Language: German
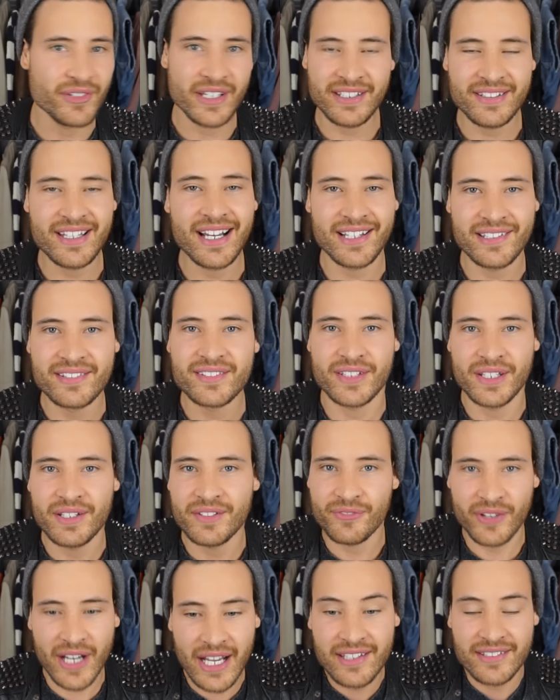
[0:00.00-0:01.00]
Wenn die da ist,
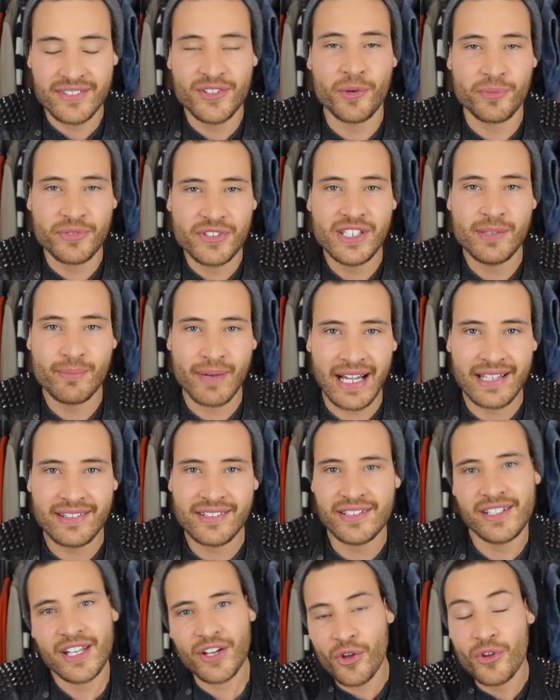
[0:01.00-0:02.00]
äh, frage ich sie, ob sie die mal
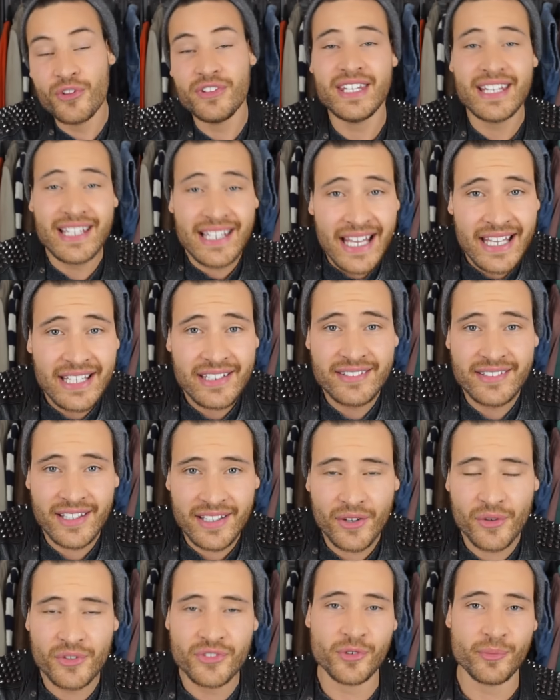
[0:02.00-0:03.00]
anzieht. Dann könnt ihr Ladies da
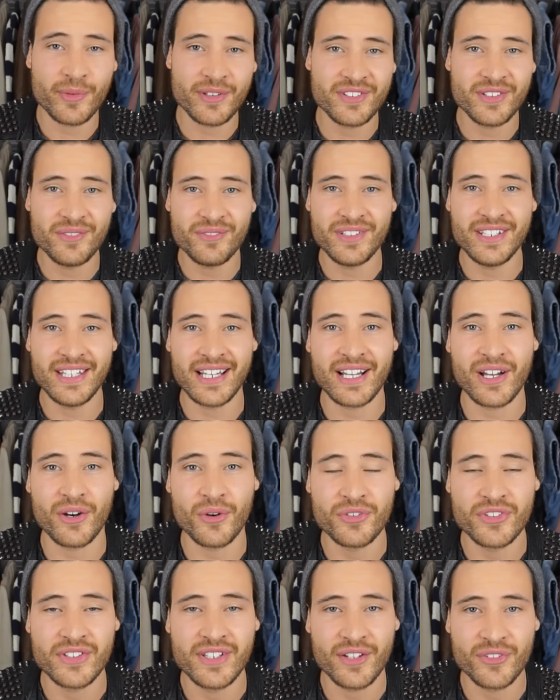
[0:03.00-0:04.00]
draußen auch mal sehen, wie die Jacke
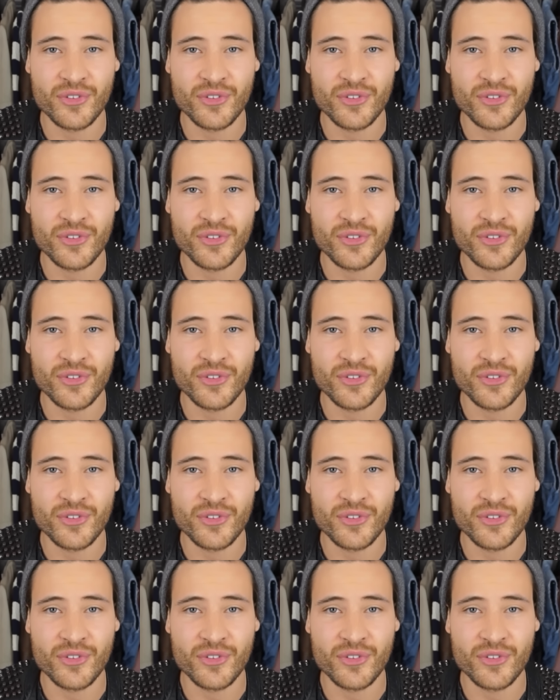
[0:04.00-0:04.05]
aussieht.